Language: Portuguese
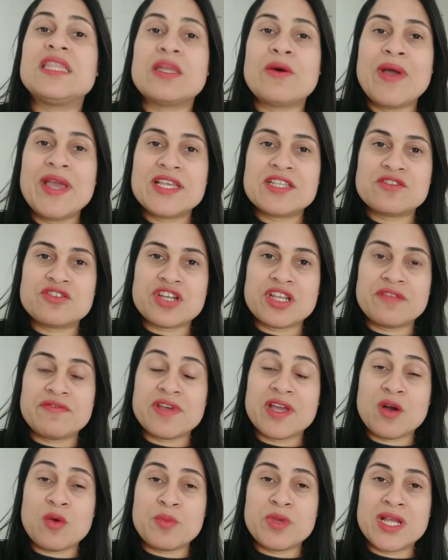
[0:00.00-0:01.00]
Então é isso, gente.
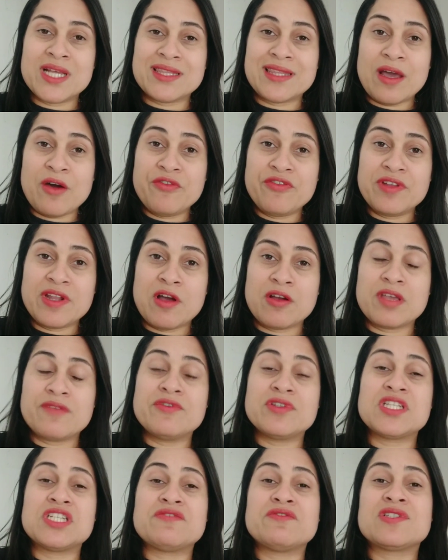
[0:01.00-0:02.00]
Fica comigo até o final que
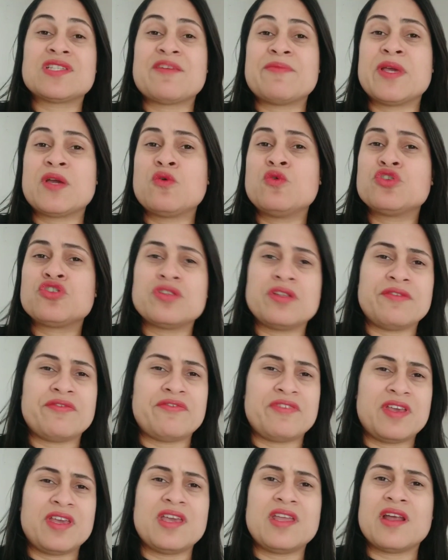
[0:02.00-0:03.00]
vocês vão saber custo de
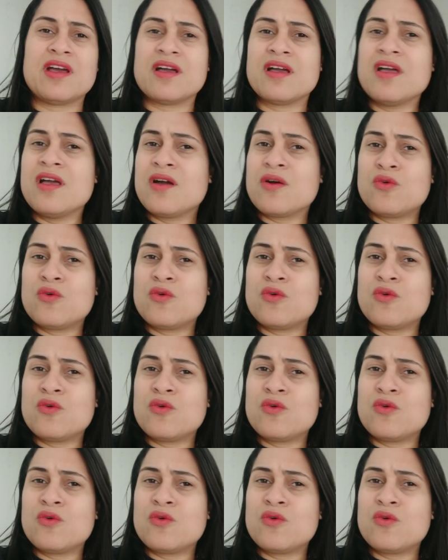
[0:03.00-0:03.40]
feira,